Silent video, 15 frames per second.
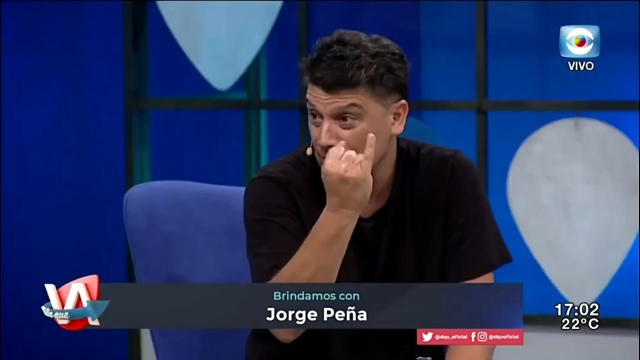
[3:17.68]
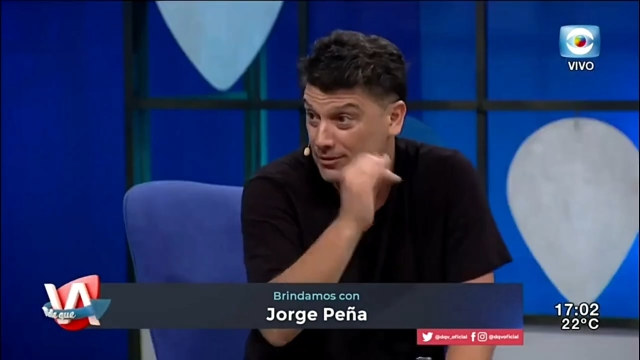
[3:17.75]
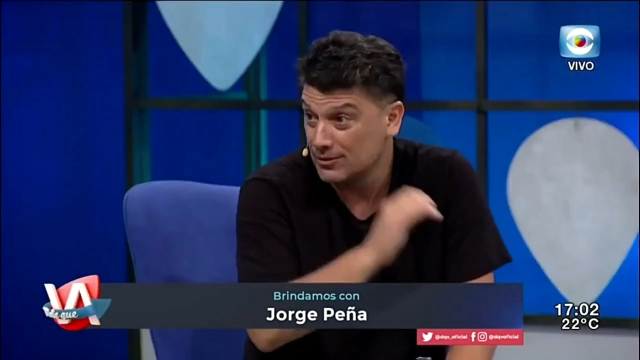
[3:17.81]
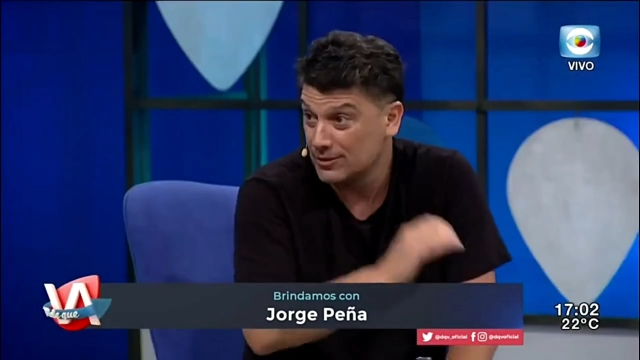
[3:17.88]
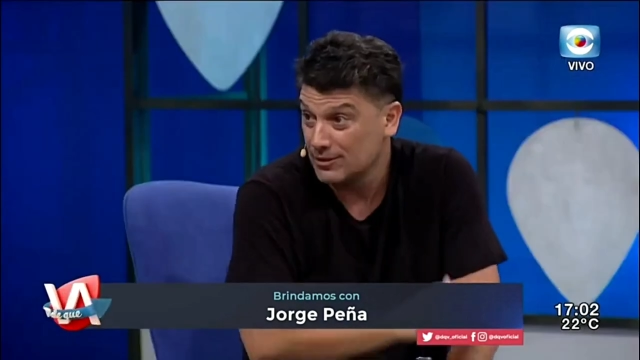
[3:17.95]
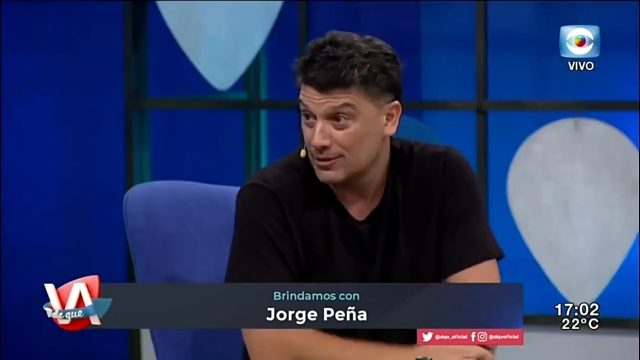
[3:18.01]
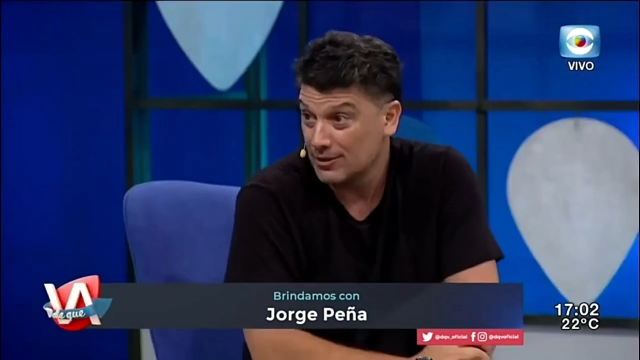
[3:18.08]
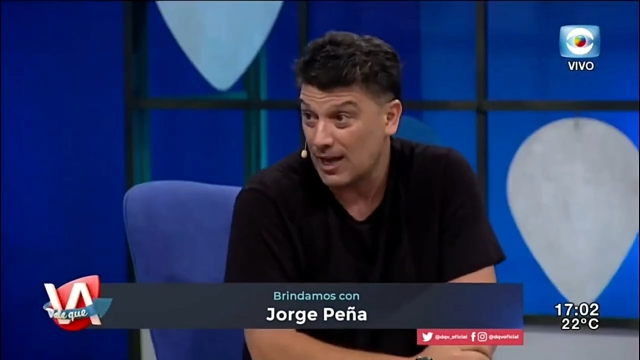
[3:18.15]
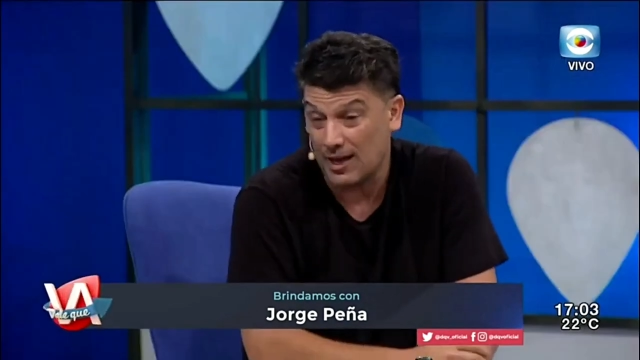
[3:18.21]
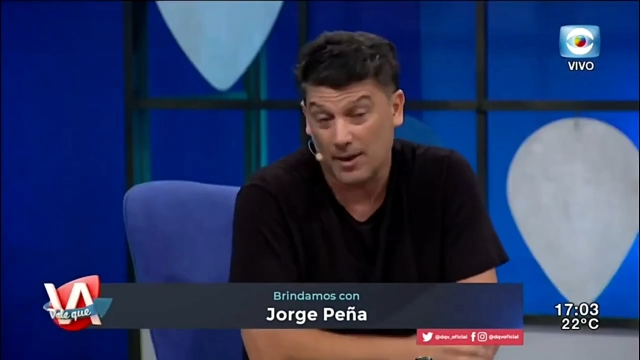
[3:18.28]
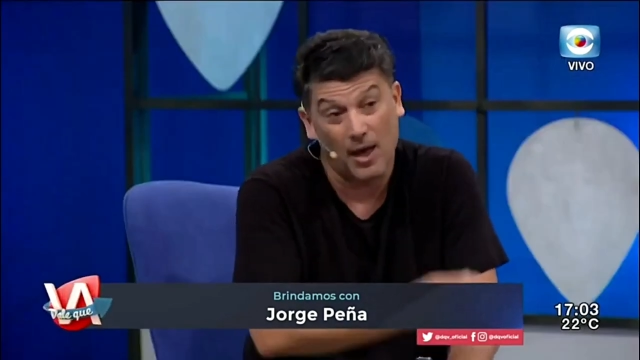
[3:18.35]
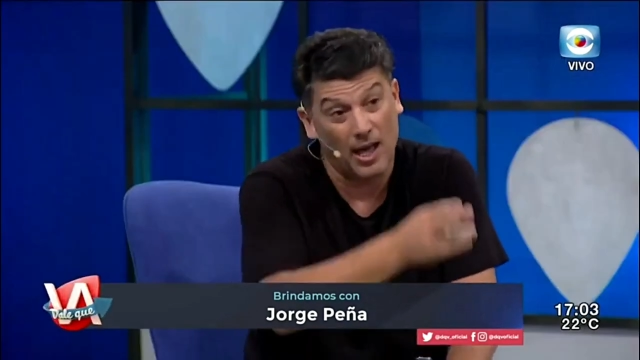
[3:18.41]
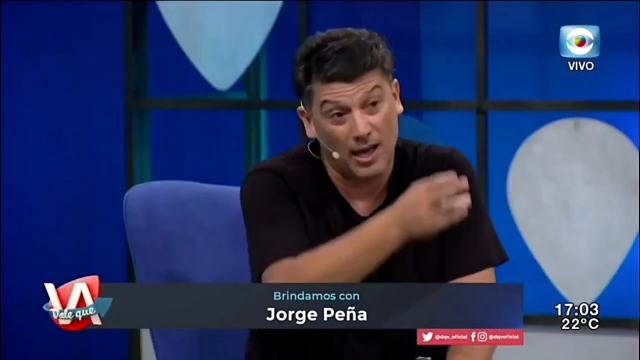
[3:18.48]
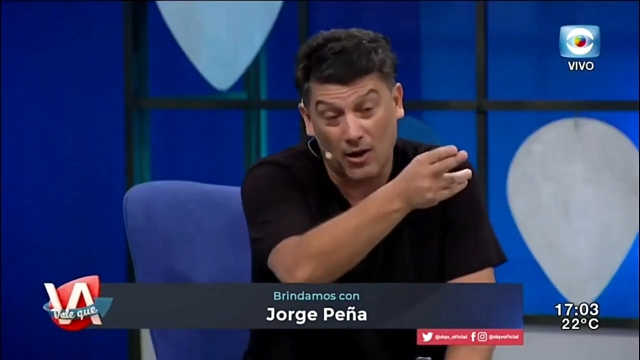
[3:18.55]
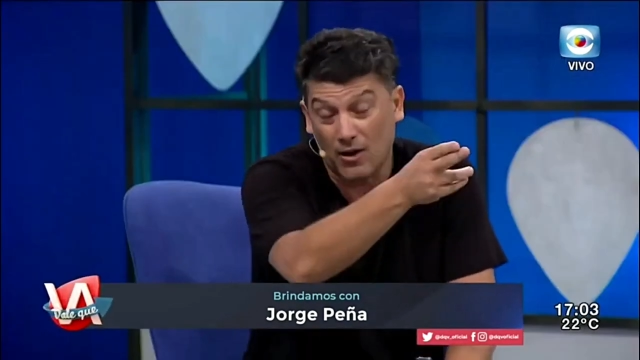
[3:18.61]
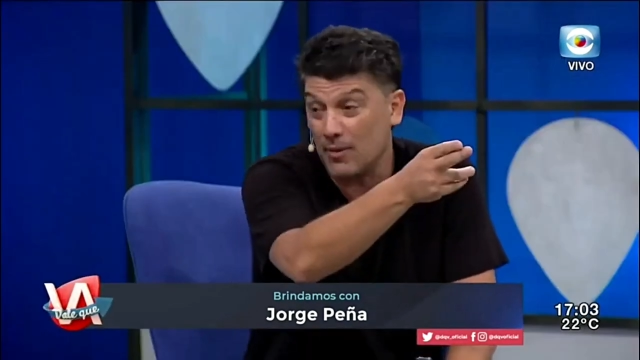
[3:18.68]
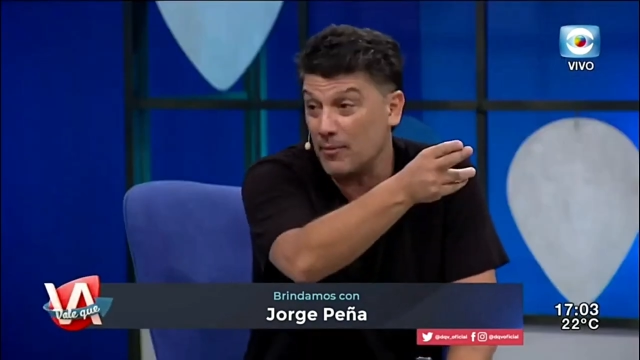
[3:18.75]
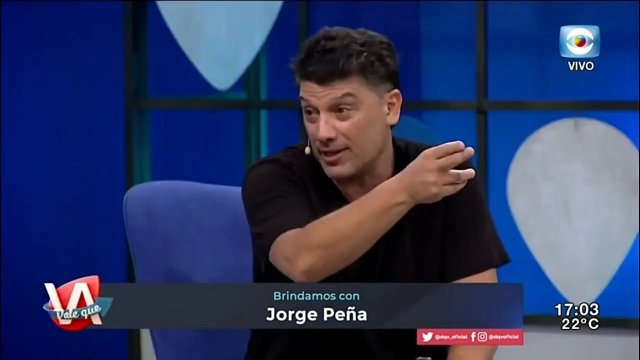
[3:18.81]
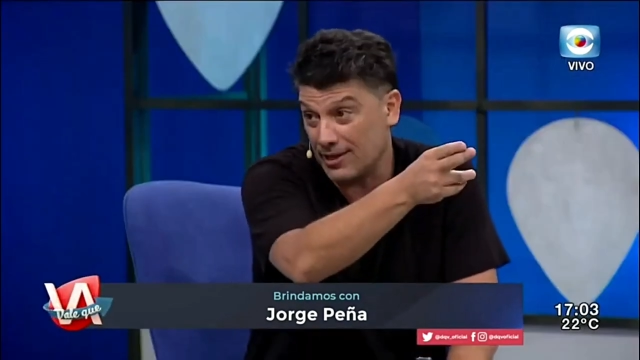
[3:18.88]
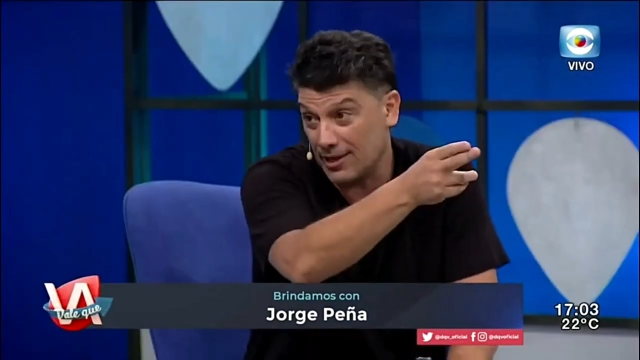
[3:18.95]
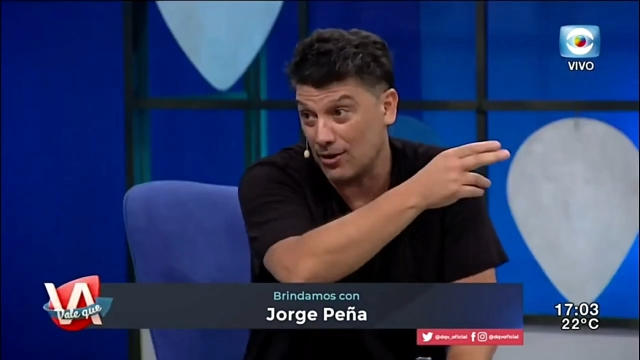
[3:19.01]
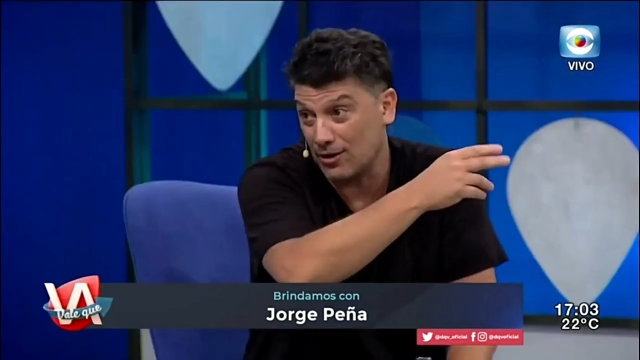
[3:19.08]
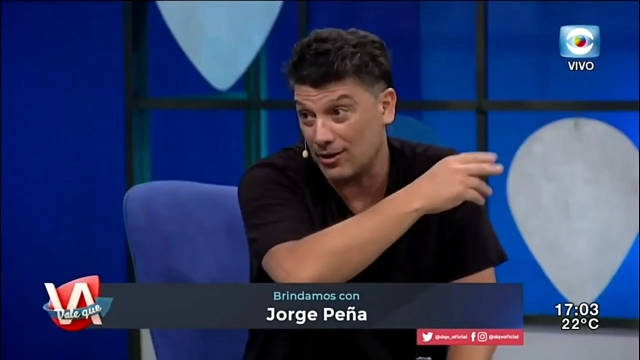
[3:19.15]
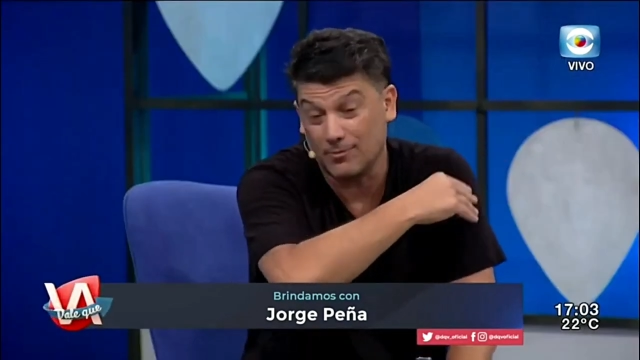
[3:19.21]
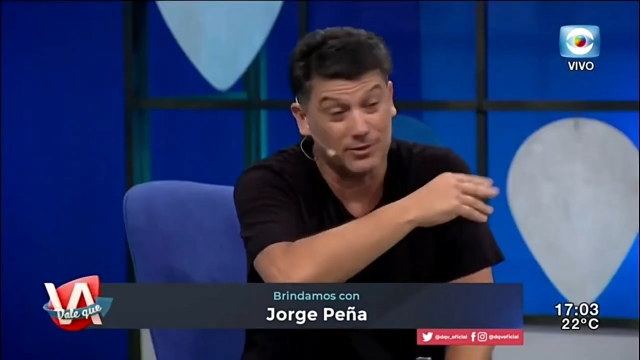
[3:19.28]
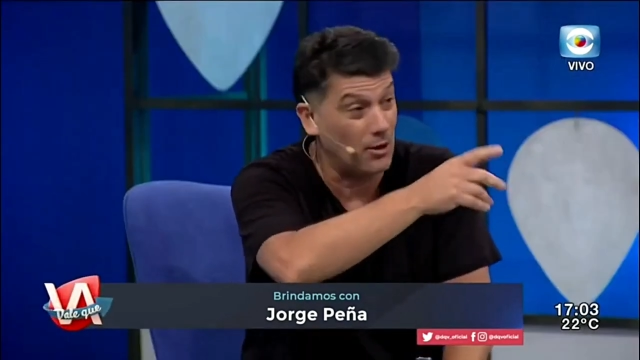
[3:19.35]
¿no? ahora me dijeron,